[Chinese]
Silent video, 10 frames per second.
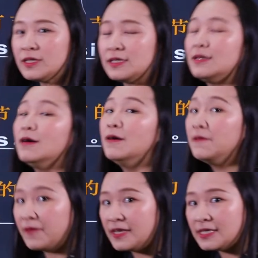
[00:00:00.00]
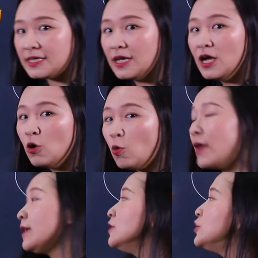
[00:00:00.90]
辞的分析。
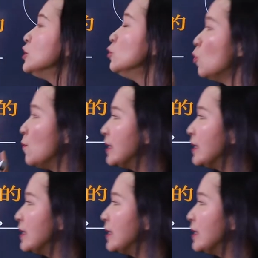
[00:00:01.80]
换言之，我